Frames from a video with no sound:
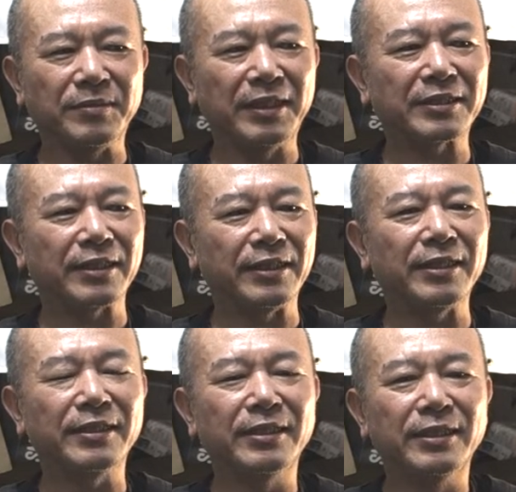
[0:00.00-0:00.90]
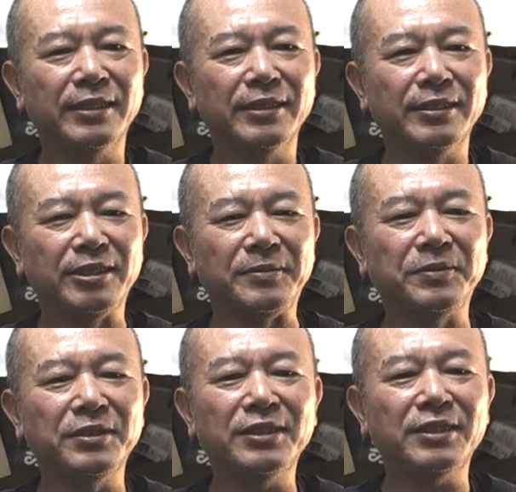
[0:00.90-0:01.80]
皆さんね、自
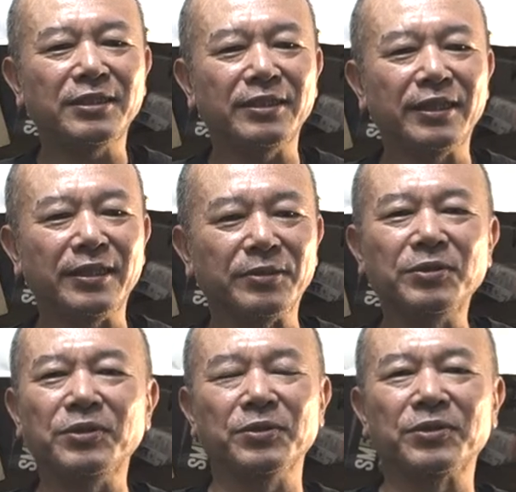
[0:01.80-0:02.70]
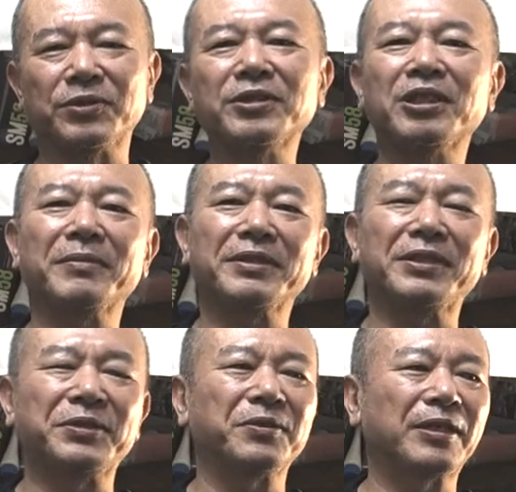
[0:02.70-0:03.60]
分自身でルールを作ってます
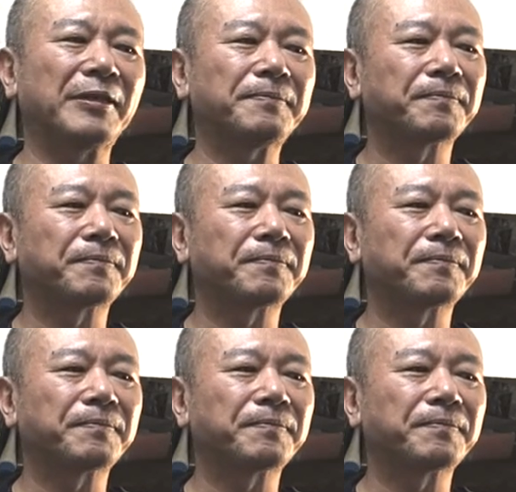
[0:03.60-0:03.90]
でしょうか。